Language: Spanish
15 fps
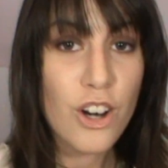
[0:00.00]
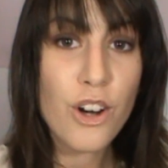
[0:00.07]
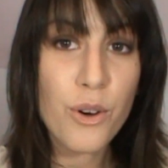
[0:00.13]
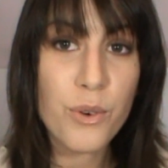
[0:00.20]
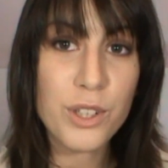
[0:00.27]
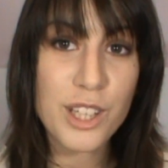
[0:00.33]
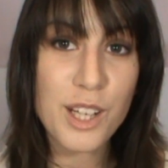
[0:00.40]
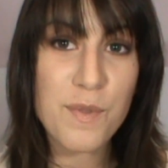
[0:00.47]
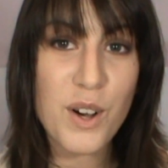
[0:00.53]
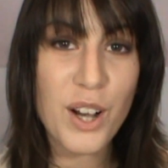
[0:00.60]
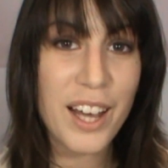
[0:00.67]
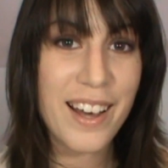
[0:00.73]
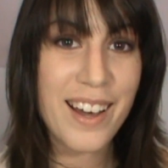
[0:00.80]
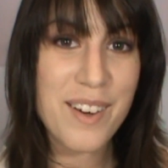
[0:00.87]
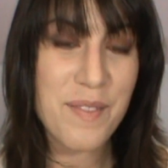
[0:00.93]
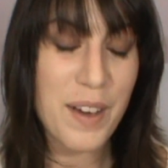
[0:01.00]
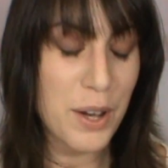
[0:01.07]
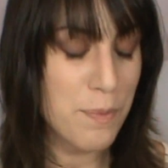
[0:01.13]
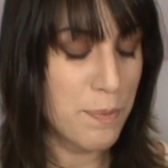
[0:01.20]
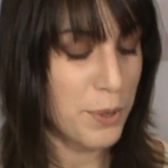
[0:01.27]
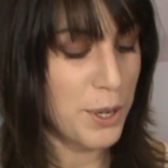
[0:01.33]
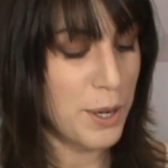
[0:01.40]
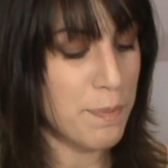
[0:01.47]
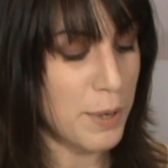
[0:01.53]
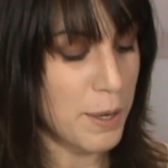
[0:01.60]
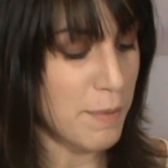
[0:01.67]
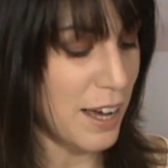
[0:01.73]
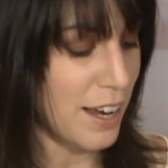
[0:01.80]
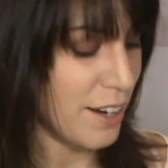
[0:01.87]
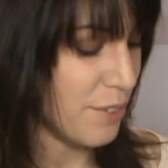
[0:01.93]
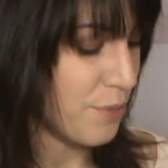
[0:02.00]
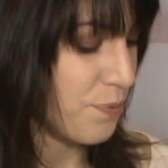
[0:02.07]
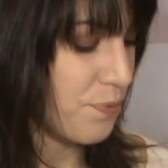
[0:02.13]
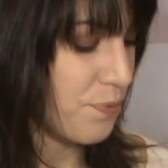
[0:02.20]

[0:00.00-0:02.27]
Lo último que me compró en Primar